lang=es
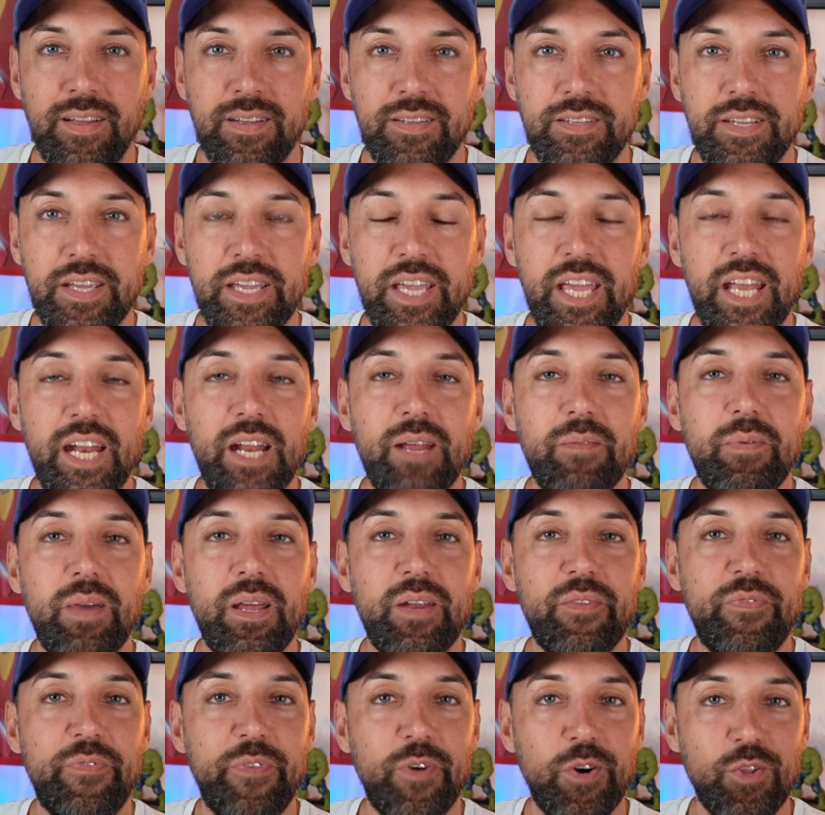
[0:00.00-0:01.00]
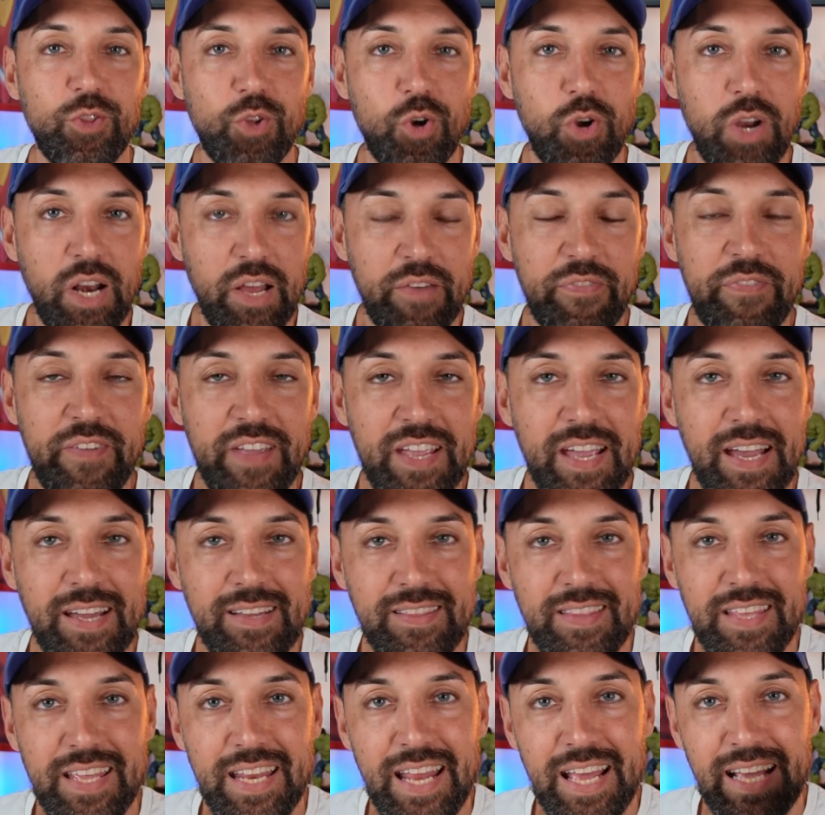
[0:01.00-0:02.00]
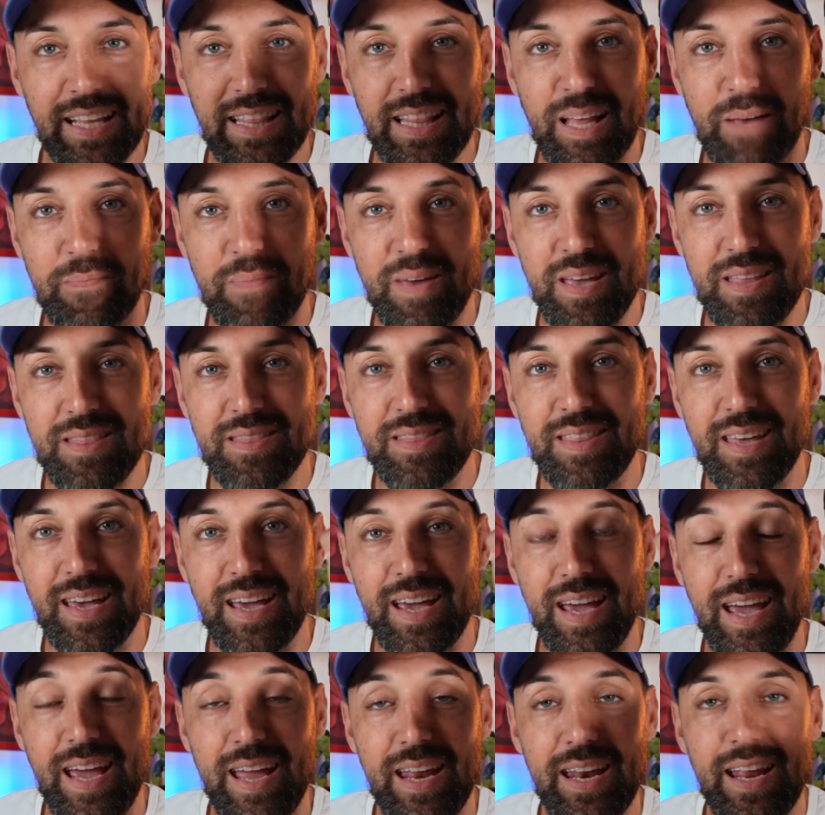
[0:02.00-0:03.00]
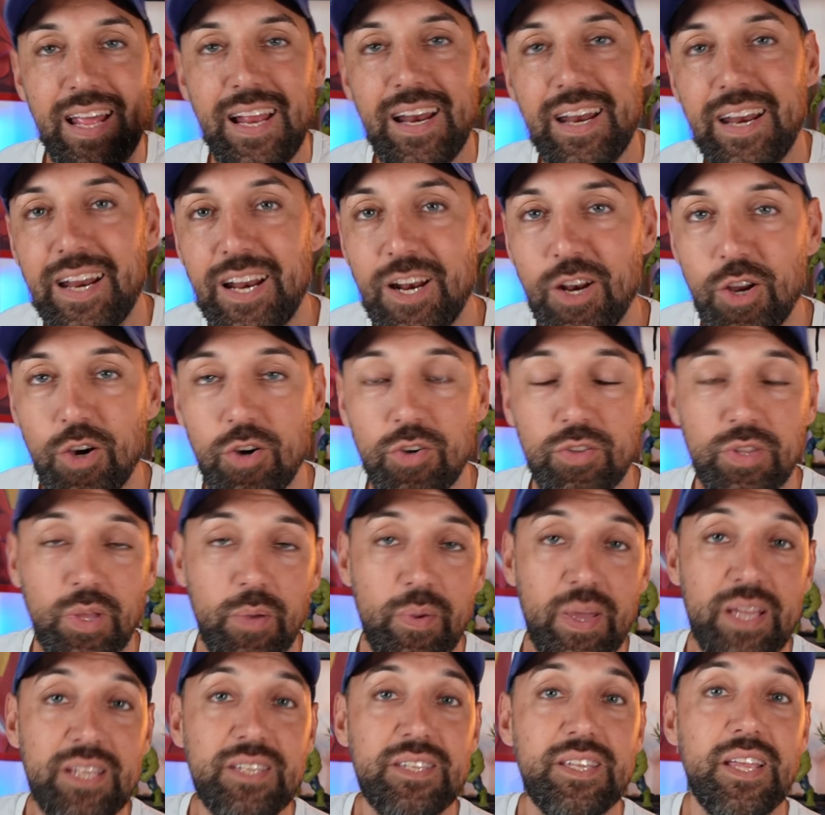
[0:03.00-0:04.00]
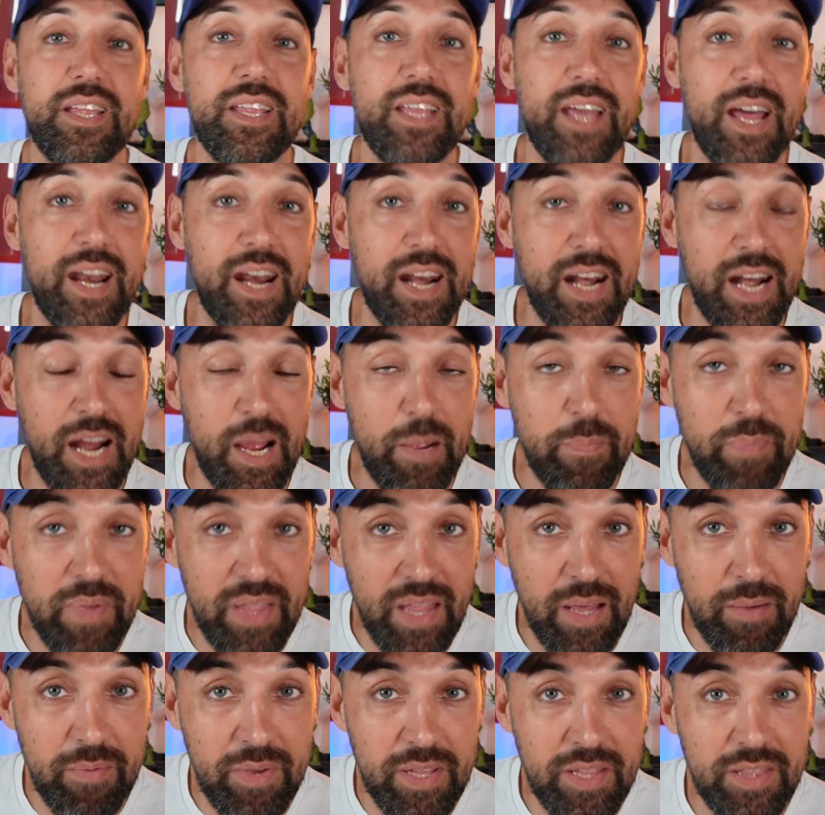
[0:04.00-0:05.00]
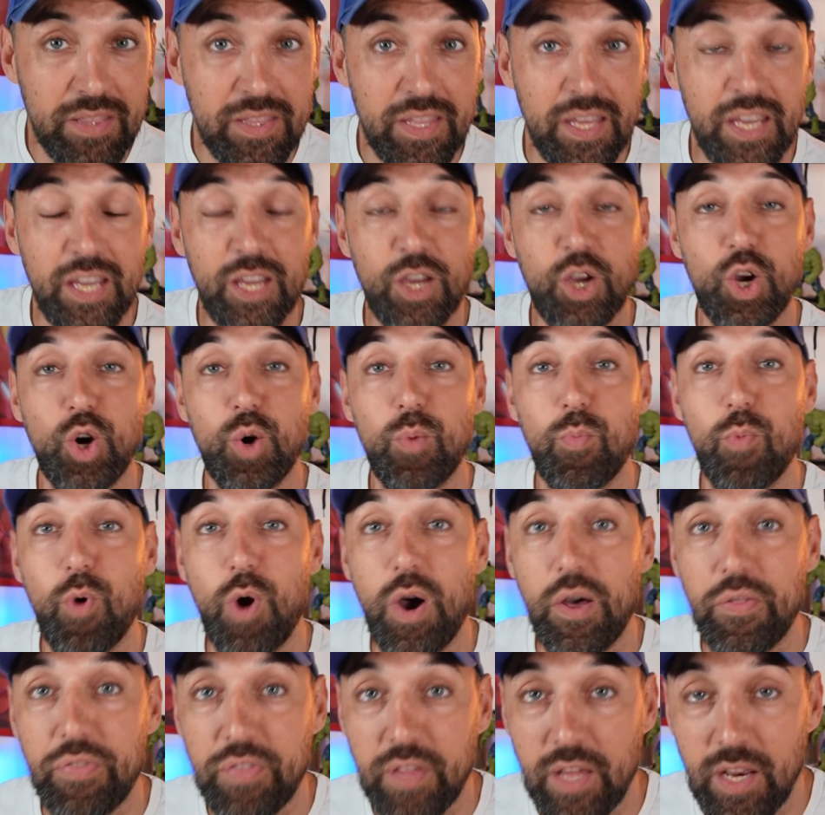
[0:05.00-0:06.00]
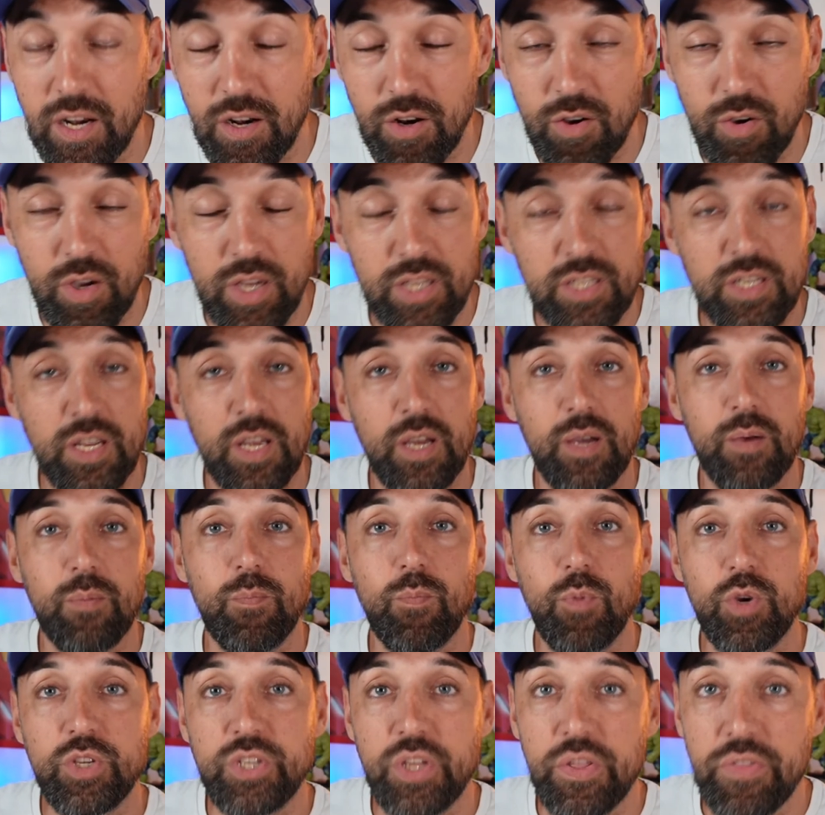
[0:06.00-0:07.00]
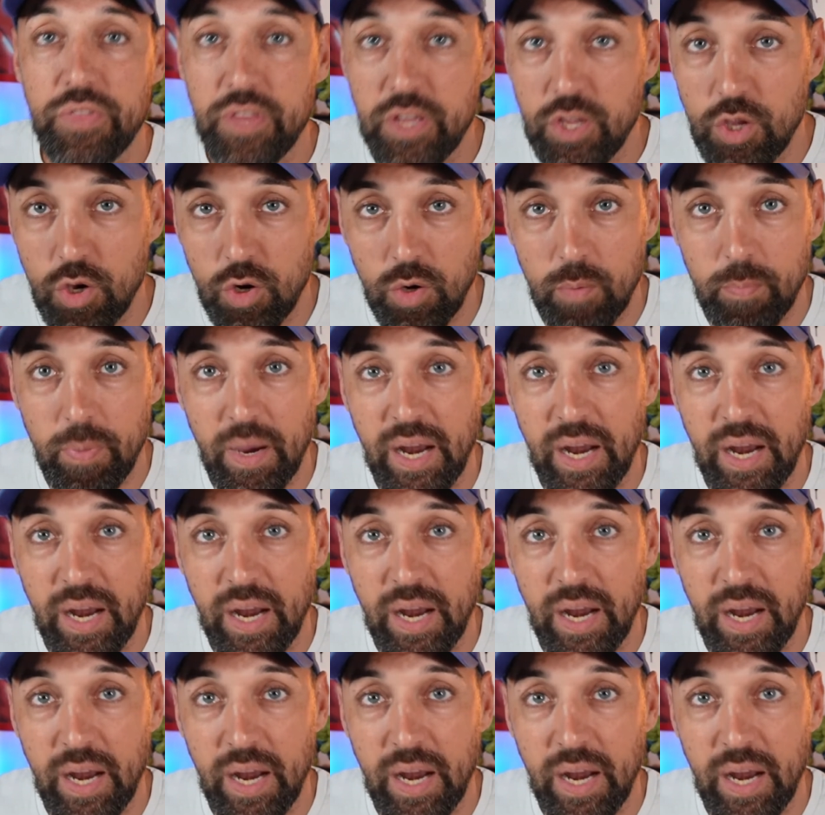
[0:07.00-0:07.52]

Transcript: Si quieres ver fotografías directamente en el reloj, te voy a enseñar rápidamente cómo hacerlo. Es muy sencillo.